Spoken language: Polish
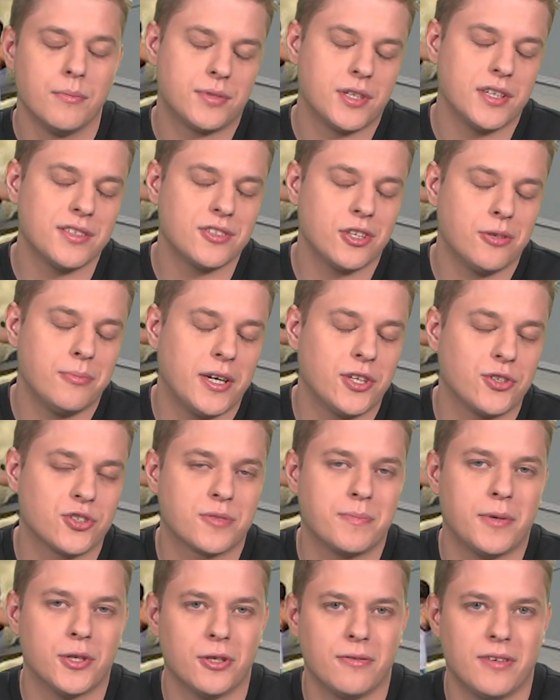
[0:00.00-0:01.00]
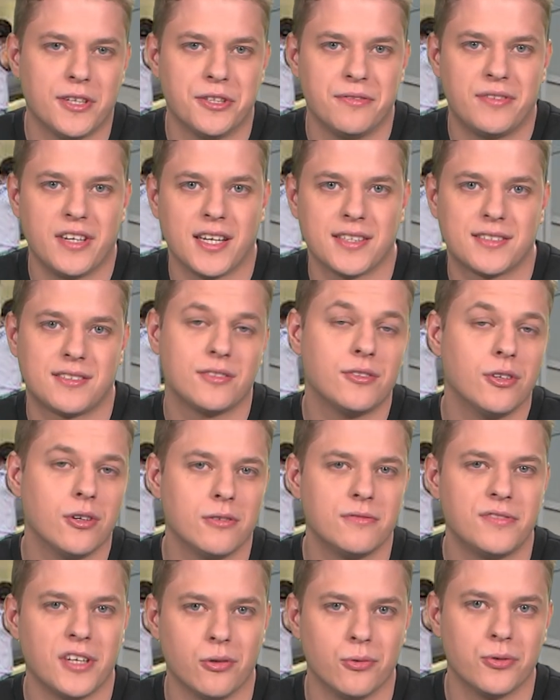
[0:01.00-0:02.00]
Przez co ma już zbanowany wjazd
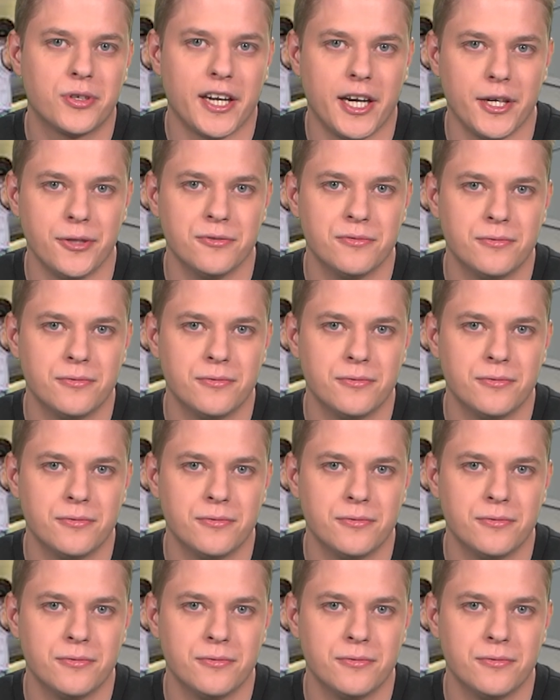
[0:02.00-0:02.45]
do wielu krajów.